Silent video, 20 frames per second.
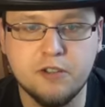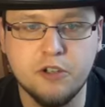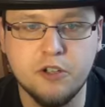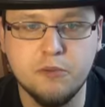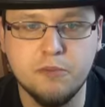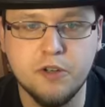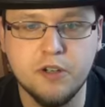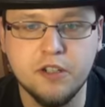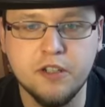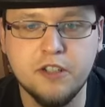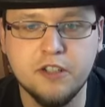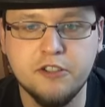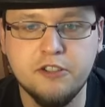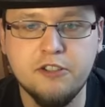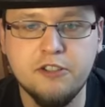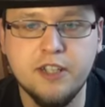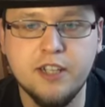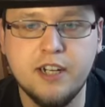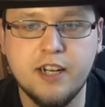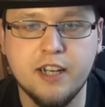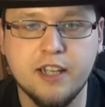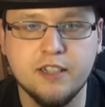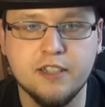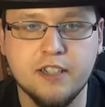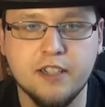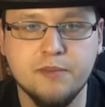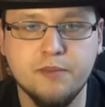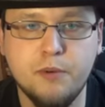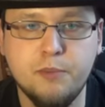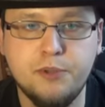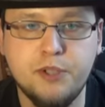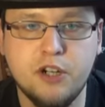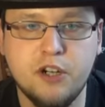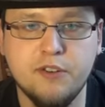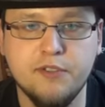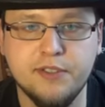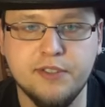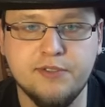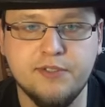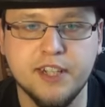którą mogę nosić na klacie.
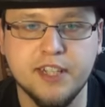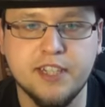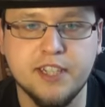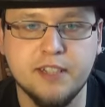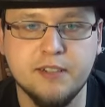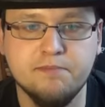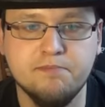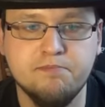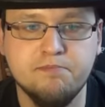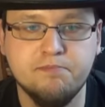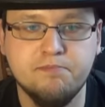Obciachowy sweter.